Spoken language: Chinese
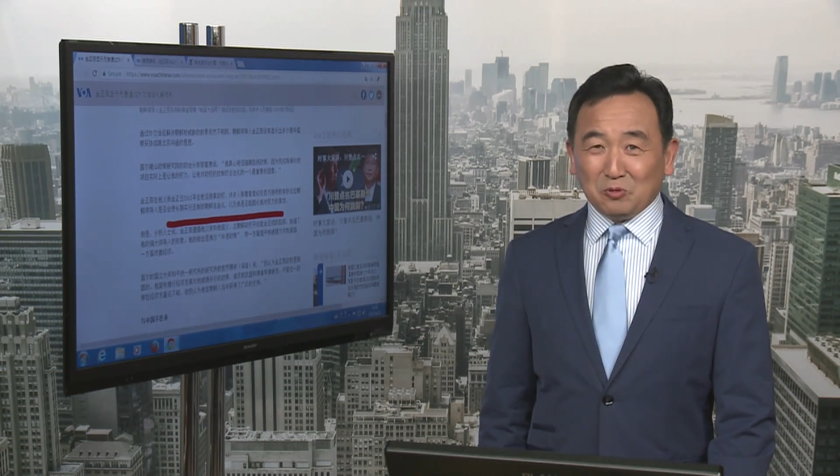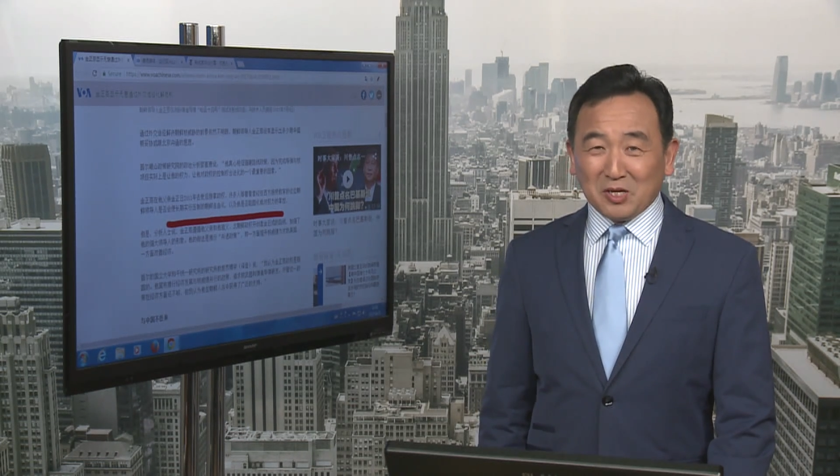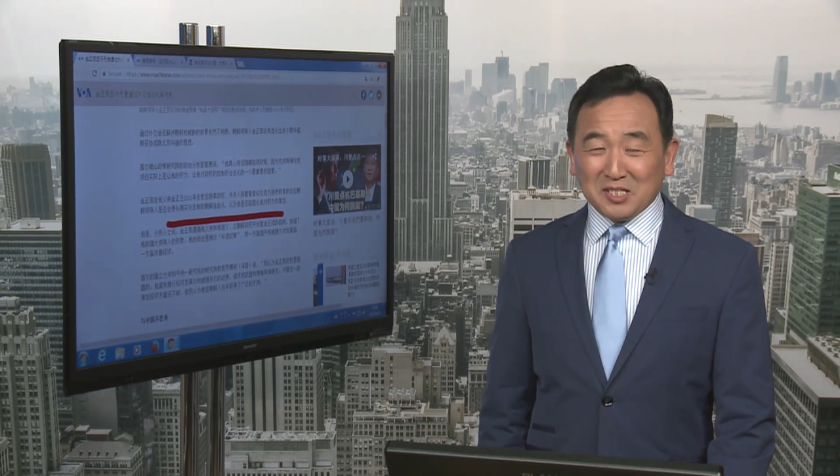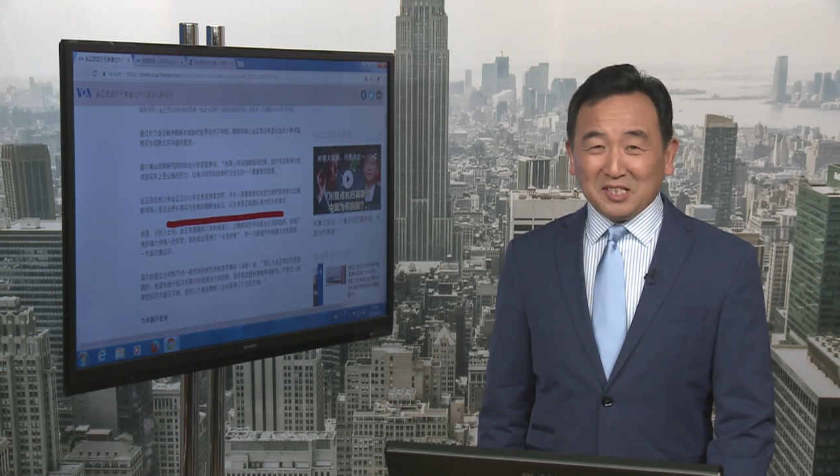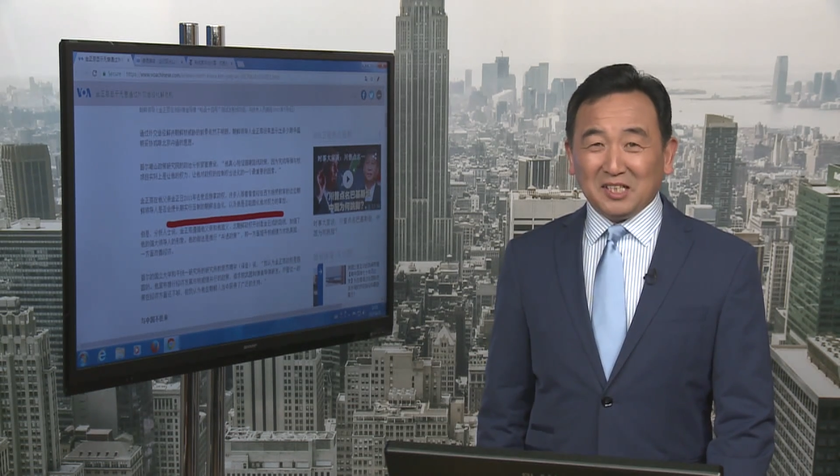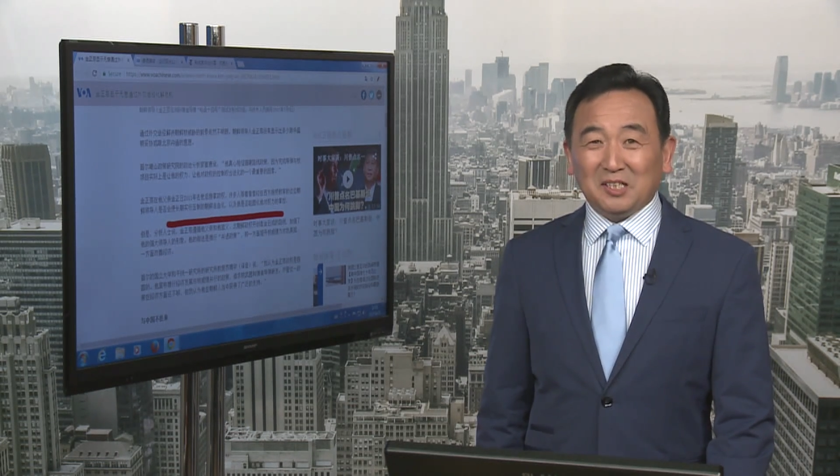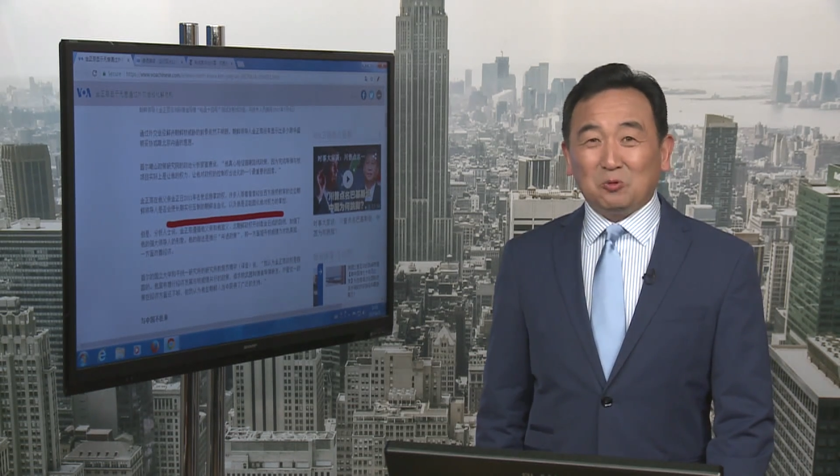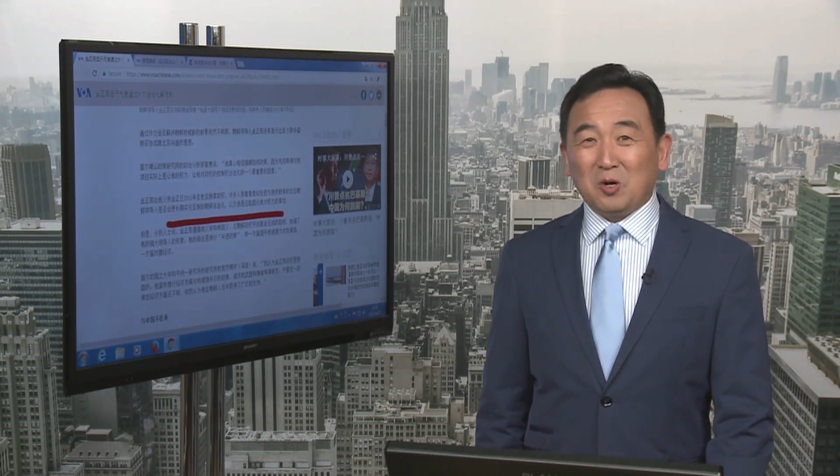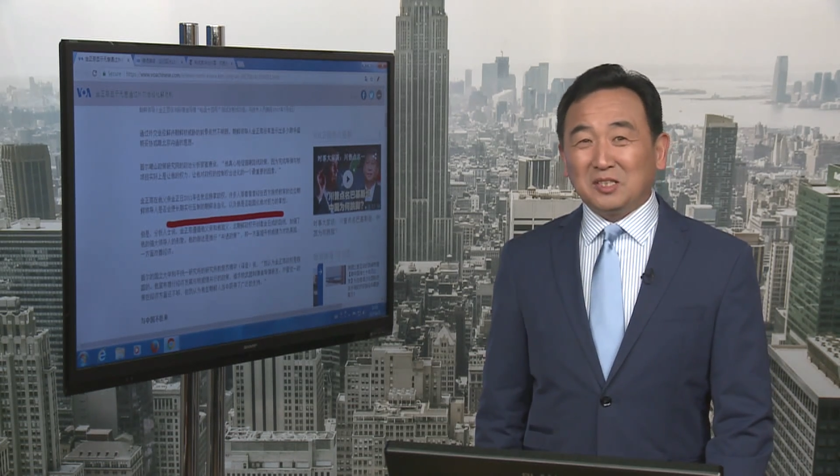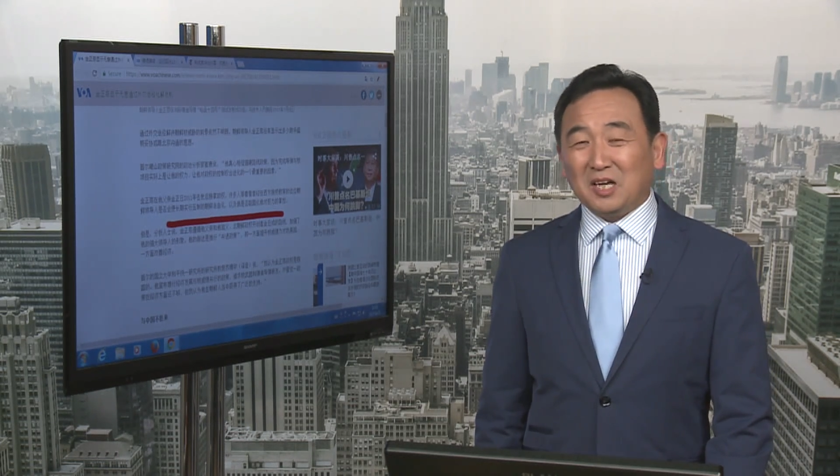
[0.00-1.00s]
穿鞋的
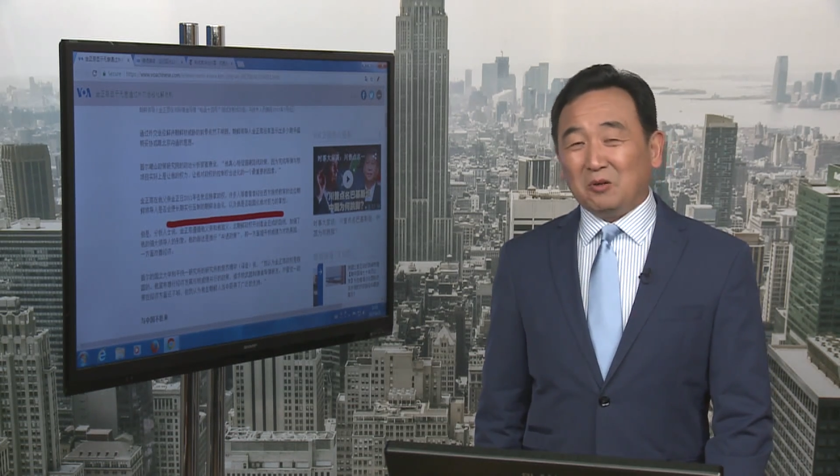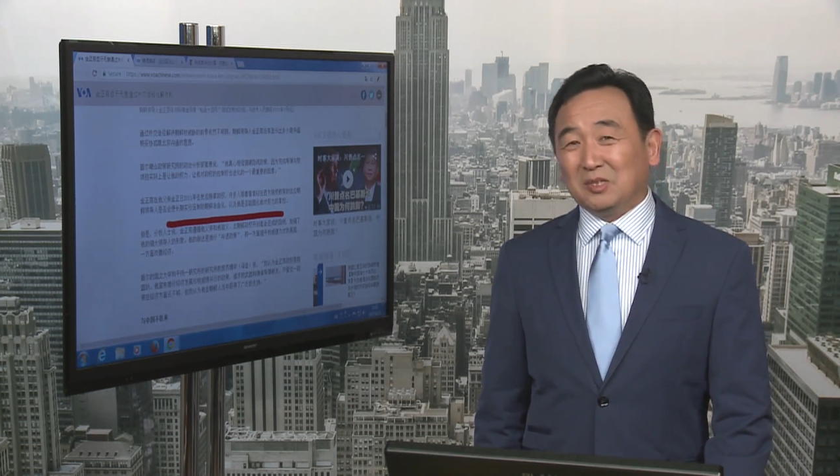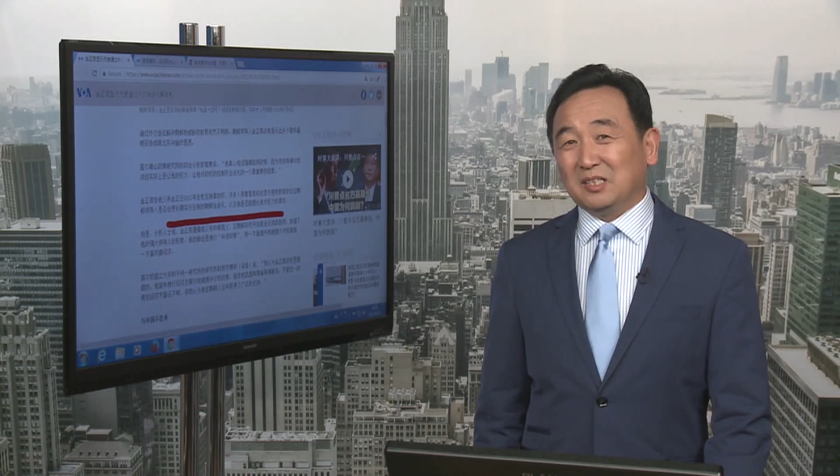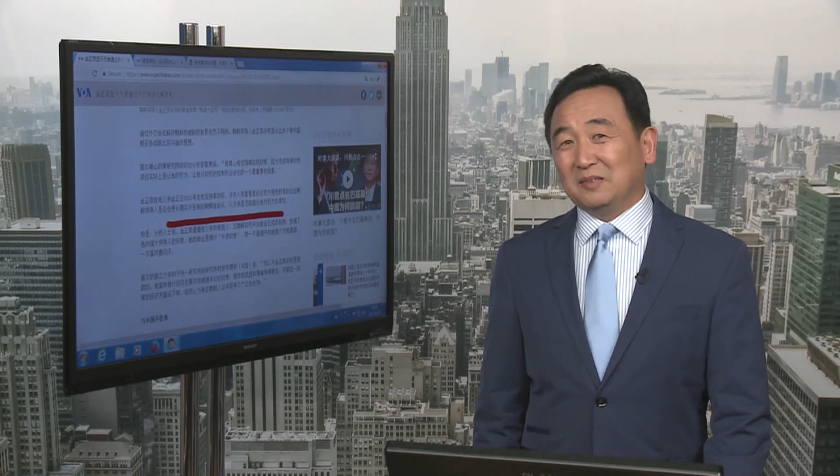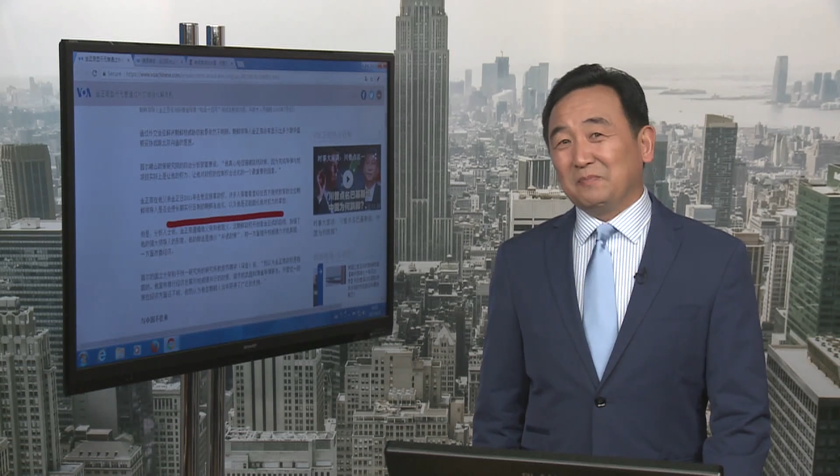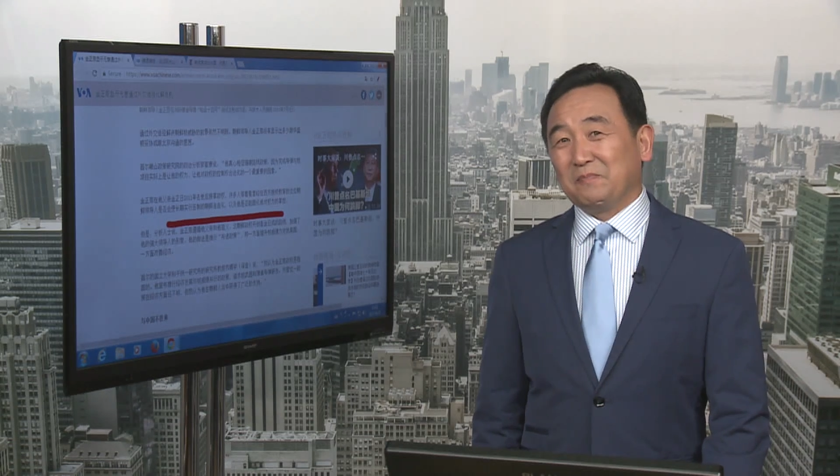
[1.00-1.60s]
光脚的。